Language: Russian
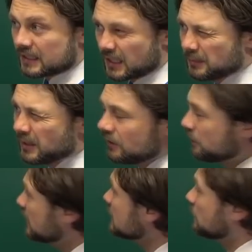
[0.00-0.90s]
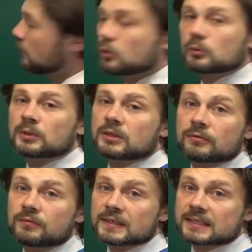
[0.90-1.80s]
самом деле, в принципе, могут быть
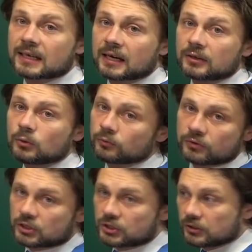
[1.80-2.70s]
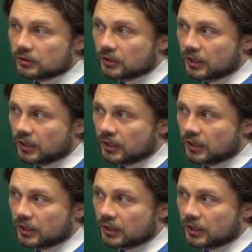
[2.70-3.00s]
веса и у вершин.